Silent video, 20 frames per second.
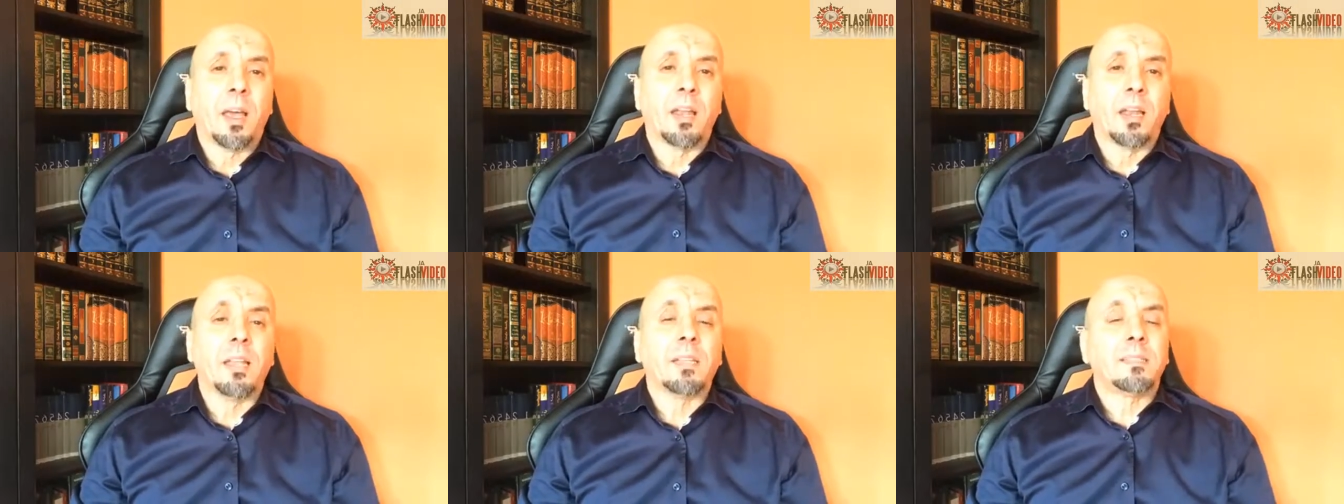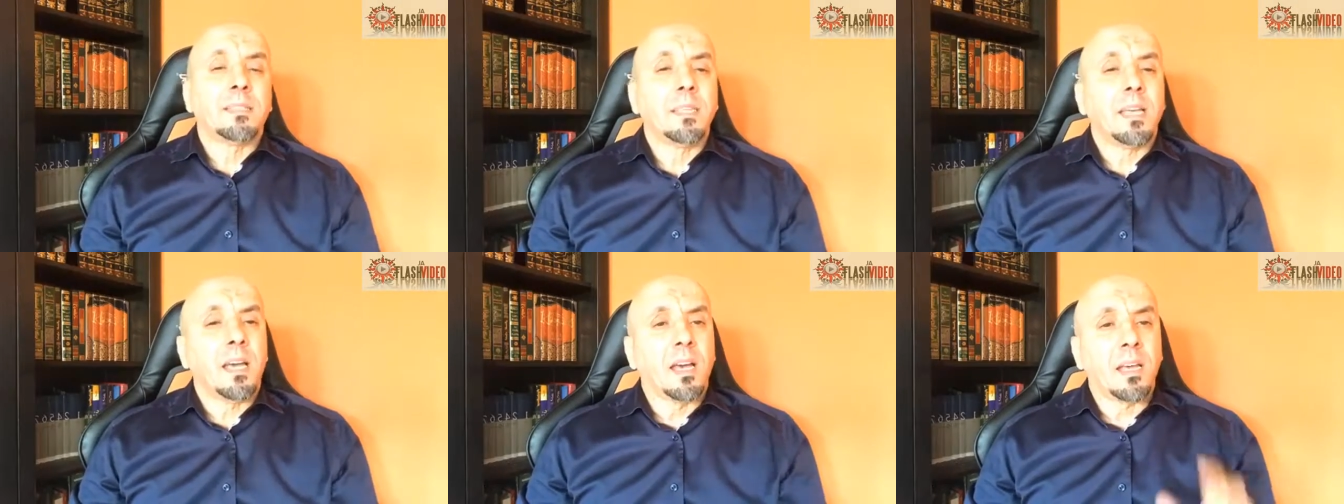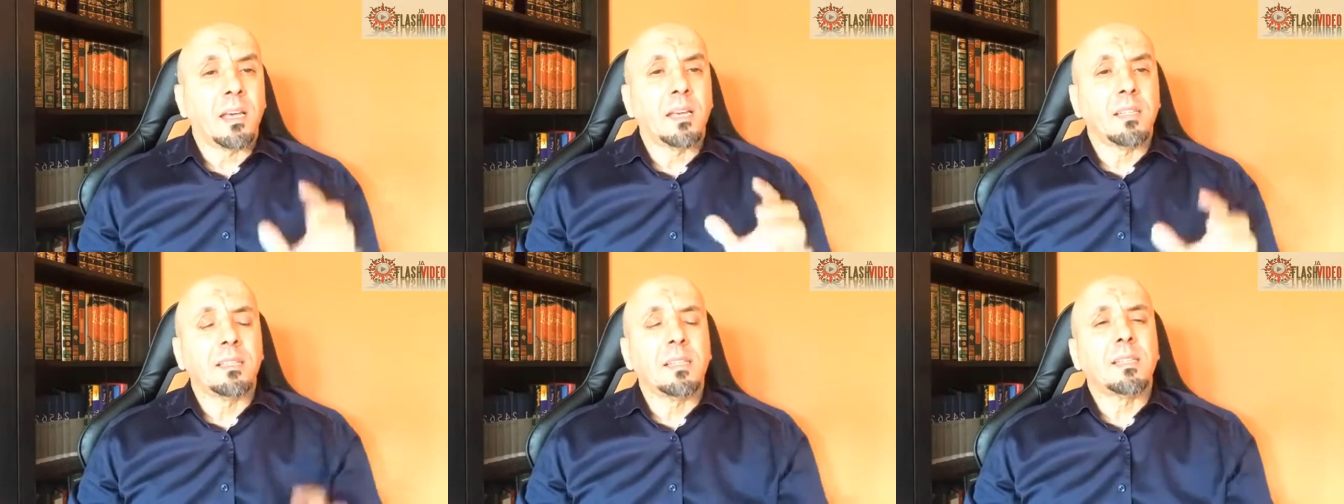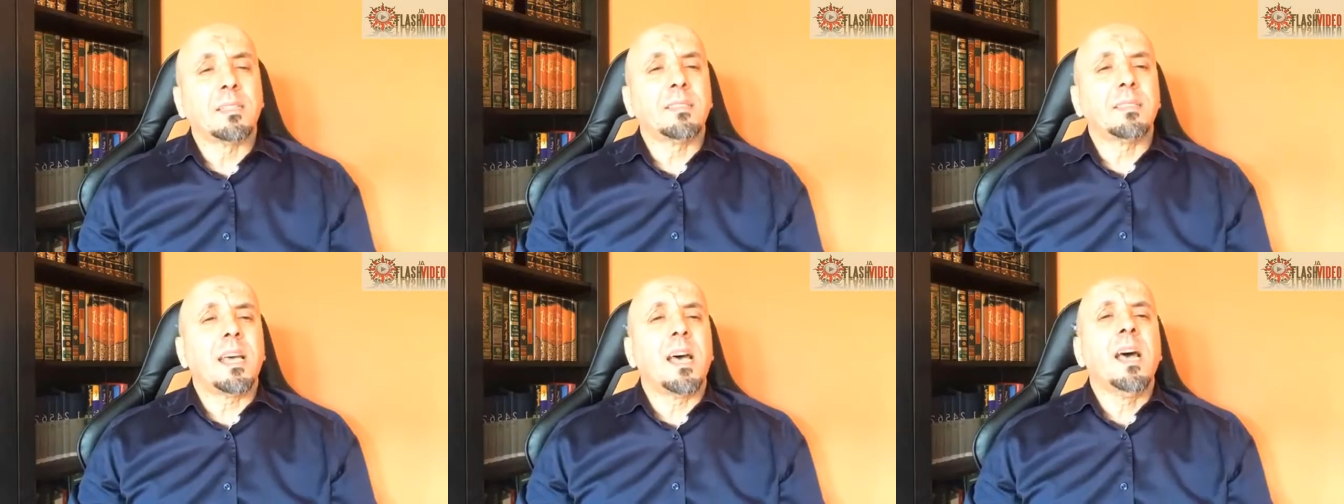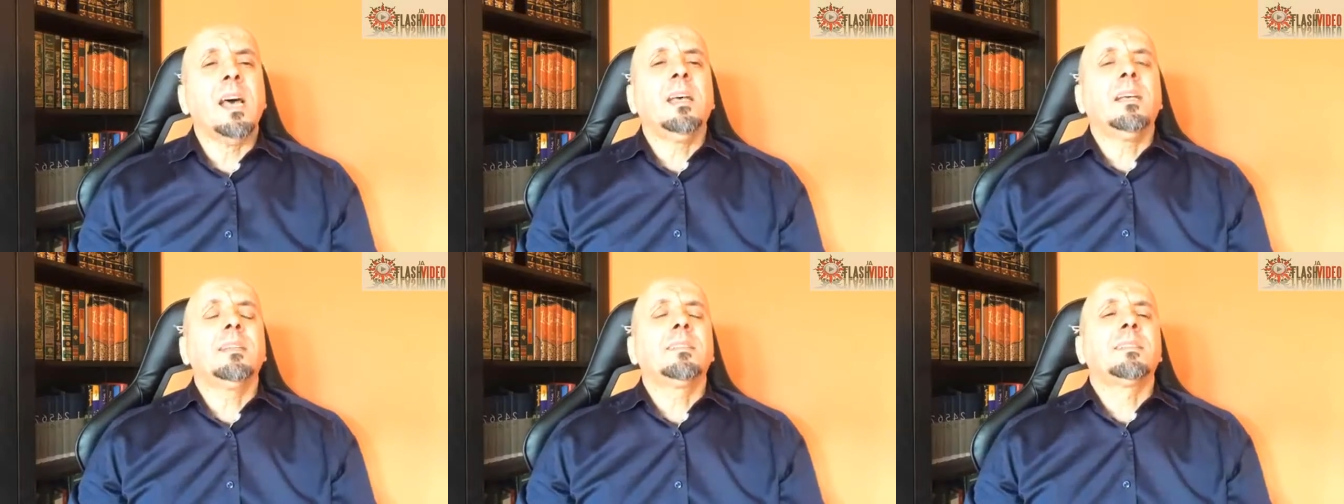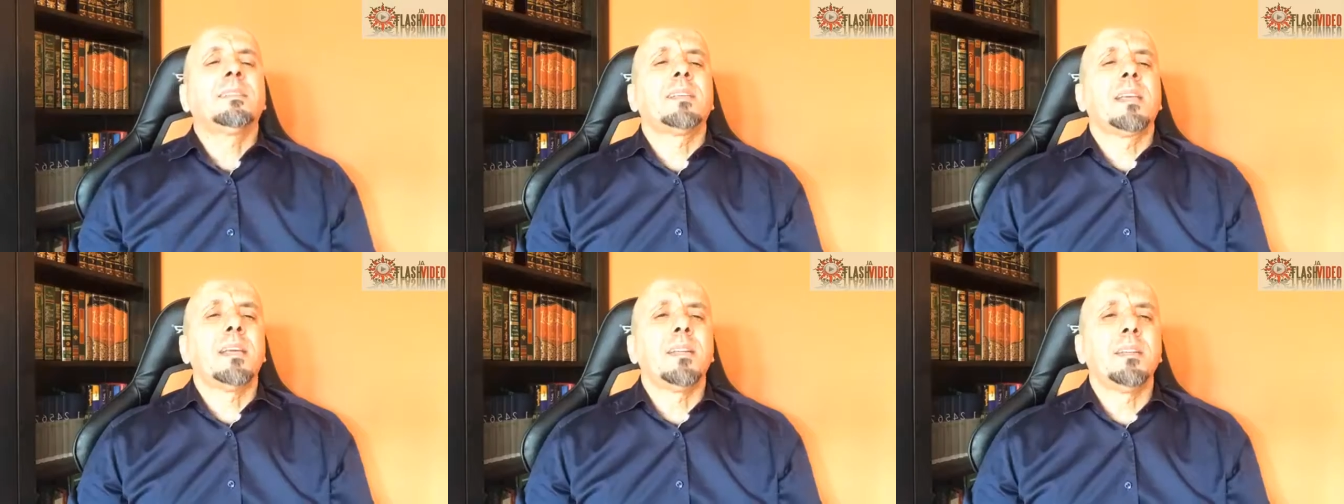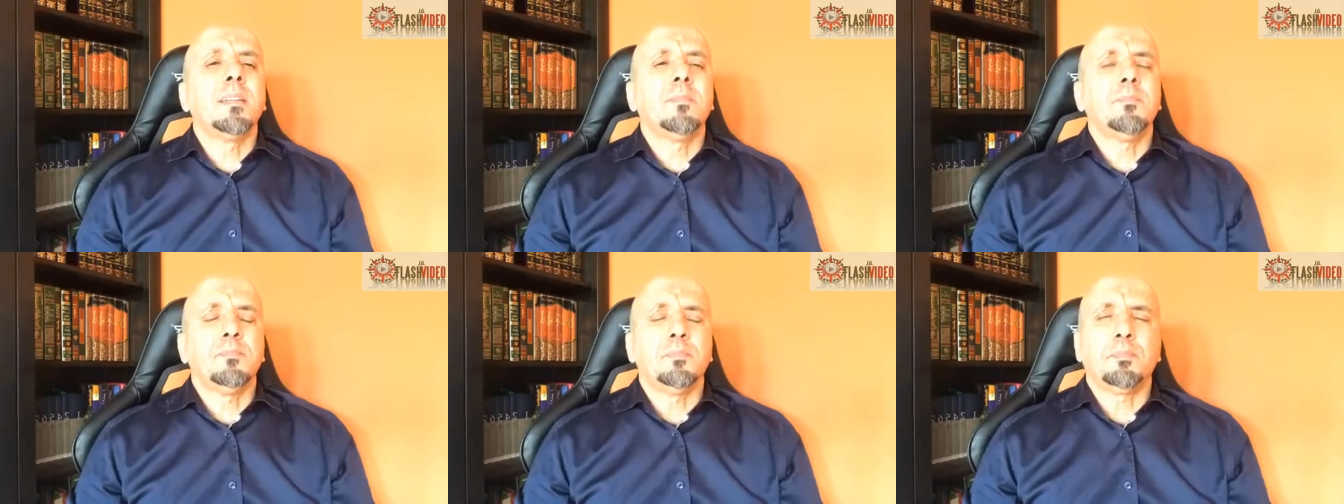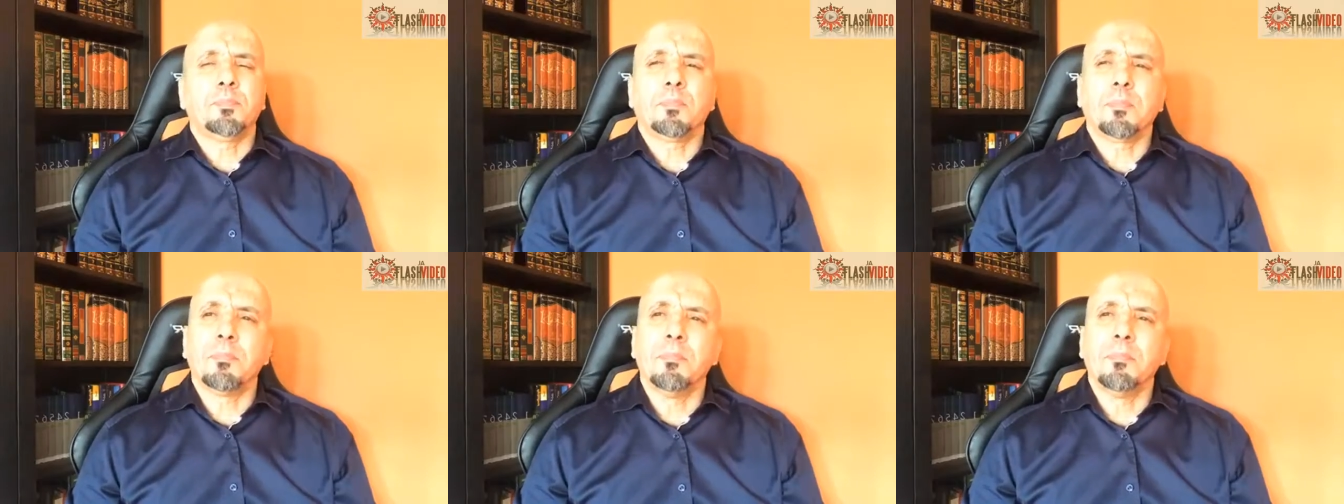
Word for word: التي أخذت أحسن